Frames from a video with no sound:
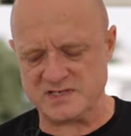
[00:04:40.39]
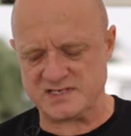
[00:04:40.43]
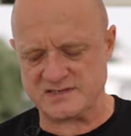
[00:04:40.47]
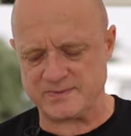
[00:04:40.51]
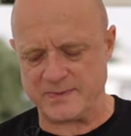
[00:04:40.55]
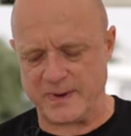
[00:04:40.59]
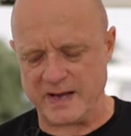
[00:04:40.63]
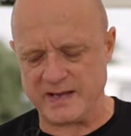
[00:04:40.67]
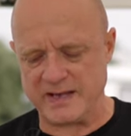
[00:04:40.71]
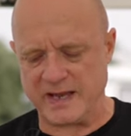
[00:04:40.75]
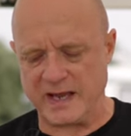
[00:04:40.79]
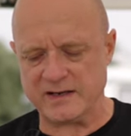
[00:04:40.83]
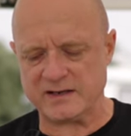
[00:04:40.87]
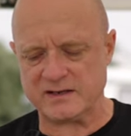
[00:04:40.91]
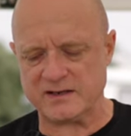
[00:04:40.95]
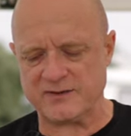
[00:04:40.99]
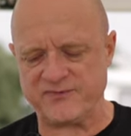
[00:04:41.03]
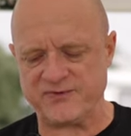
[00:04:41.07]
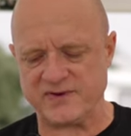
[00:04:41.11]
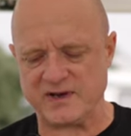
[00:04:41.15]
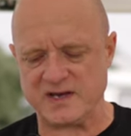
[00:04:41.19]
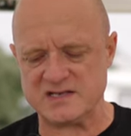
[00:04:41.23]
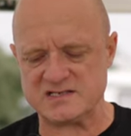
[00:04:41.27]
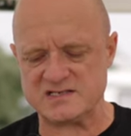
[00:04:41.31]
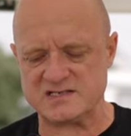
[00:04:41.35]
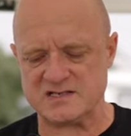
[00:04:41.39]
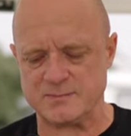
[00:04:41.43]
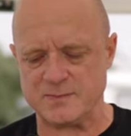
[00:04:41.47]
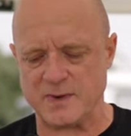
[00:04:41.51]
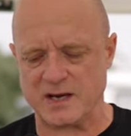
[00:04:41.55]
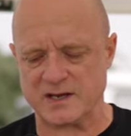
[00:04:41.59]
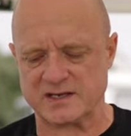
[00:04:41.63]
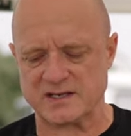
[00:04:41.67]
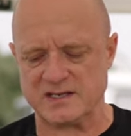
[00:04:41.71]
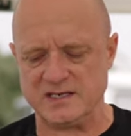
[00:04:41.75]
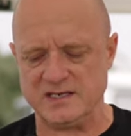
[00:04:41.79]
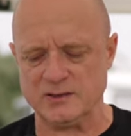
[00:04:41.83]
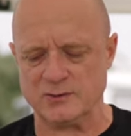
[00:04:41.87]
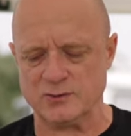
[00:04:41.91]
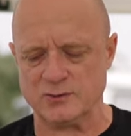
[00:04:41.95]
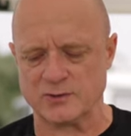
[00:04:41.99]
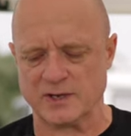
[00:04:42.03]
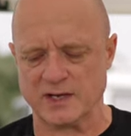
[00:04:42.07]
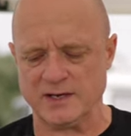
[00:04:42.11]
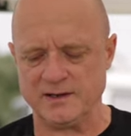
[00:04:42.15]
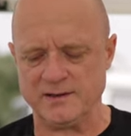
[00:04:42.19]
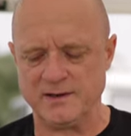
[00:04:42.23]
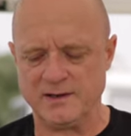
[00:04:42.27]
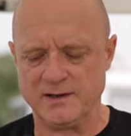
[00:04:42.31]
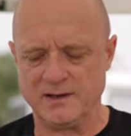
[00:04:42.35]
zwei eingefräste
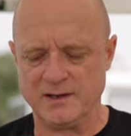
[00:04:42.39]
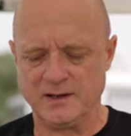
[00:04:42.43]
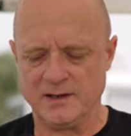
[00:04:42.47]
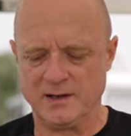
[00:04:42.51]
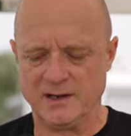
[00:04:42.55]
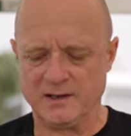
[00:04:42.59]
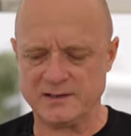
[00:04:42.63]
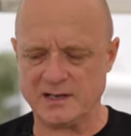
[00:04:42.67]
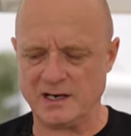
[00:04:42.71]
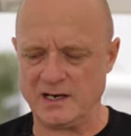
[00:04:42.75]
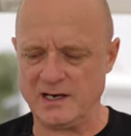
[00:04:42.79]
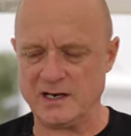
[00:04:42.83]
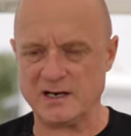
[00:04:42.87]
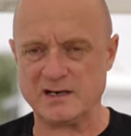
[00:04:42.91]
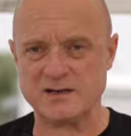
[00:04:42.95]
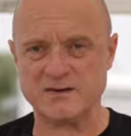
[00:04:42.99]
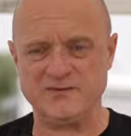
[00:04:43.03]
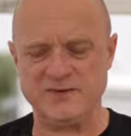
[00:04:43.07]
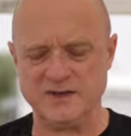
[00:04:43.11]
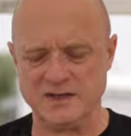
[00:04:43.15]
Markierungen, da legen